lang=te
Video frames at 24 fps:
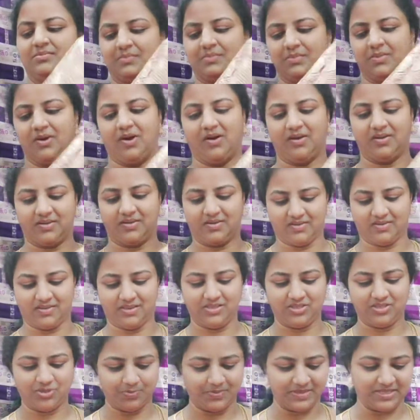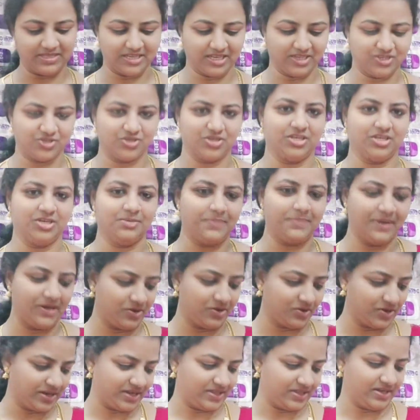బాగుంటుంది చూపిస్తాను చూడండి పళ్ళు
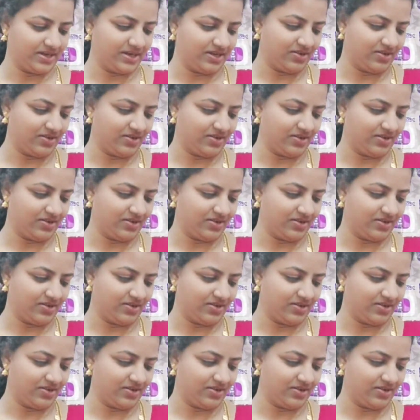అనేది ఎలా